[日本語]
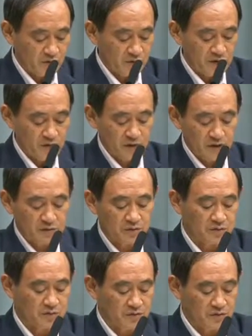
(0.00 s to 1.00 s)
今回の米
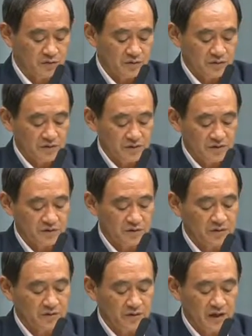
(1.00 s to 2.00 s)
国の措置
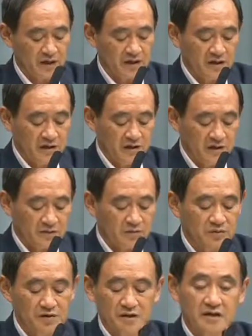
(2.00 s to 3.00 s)
というのは
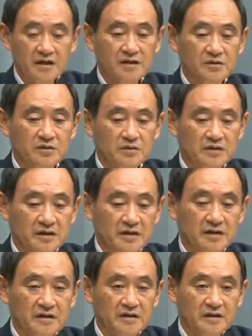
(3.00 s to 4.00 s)
国際社会とし
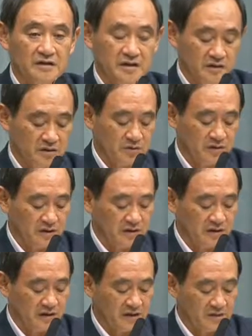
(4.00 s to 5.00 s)
て北朝
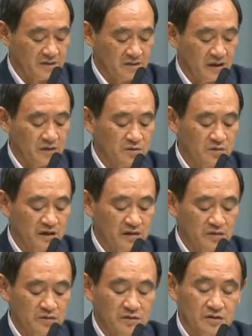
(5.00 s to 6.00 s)
鮮に対する断固
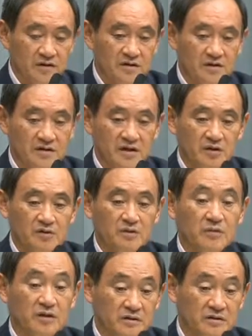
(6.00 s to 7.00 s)
たる姿勢を
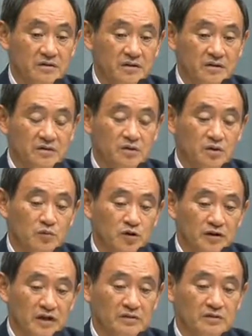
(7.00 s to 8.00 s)
示すそういう
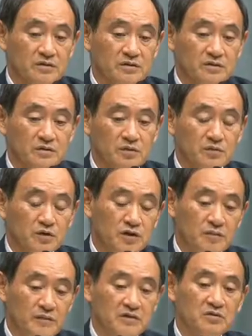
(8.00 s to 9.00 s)
ものであると
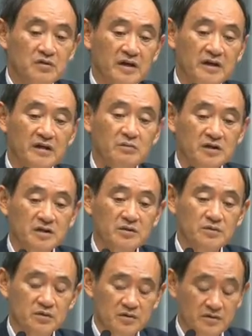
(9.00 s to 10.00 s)
思ってますので、まあ、
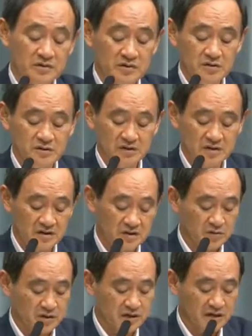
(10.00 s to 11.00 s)
政府としては強く支
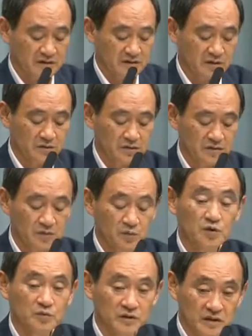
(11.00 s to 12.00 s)
持をしたいというふうに
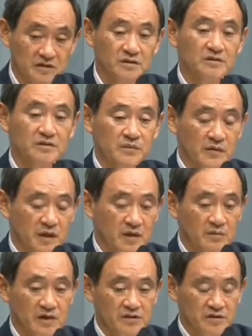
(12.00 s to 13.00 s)
思います。
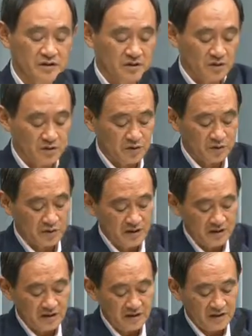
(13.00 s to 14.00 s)
まあ、いずれにしろ、証
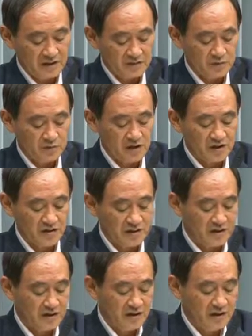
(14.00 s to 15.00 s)
券案解決に向け
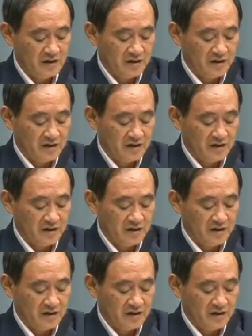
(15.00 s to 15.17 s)
て、